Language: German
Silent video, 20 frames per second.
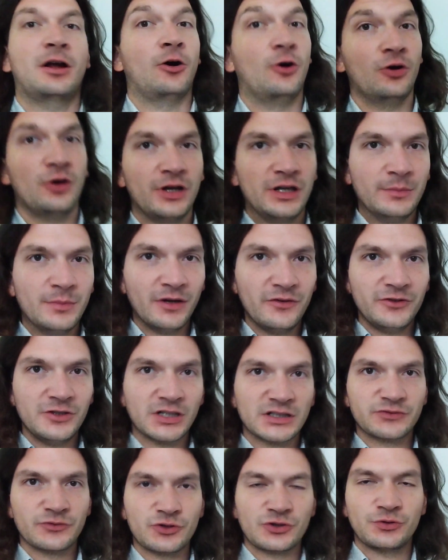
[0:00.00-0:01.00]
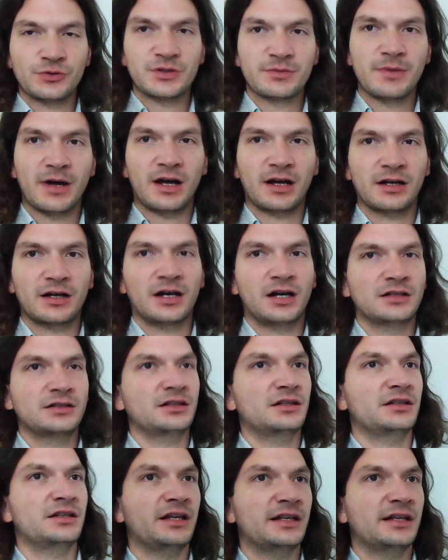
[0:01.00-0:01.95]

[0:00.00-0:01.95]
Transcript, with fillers: auch immer wieder zwischendurch machen kann.